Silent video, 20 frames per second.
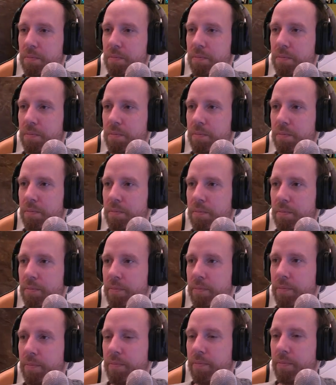ich auch nicht.
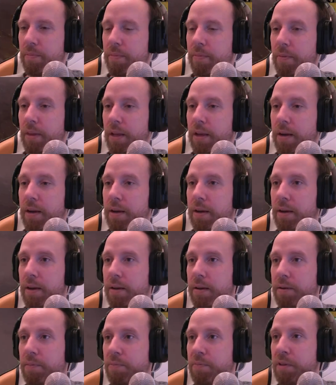
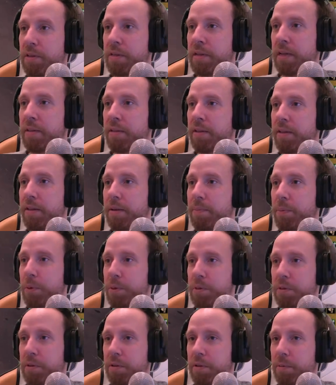Ähm, was kann denn der
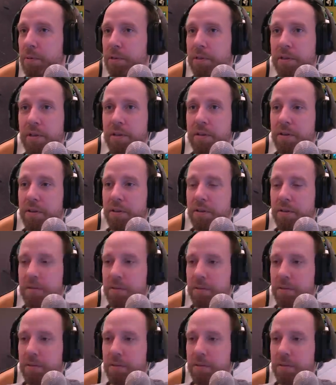Boss, lieber Render?